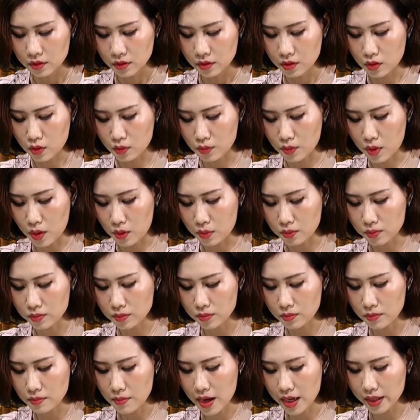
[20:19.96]
Con
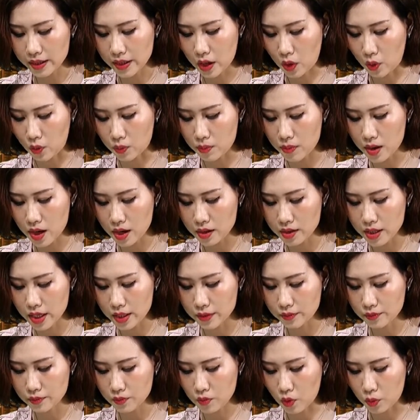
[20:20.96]
bóng bắt đầu mơ
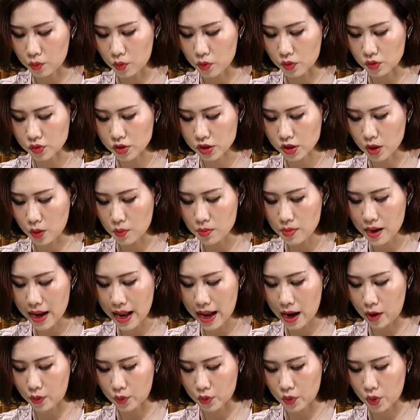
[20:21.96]
đến một cuộc sống
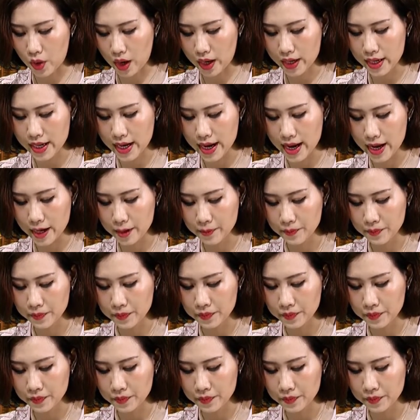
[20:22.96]
hào nhoáng khác.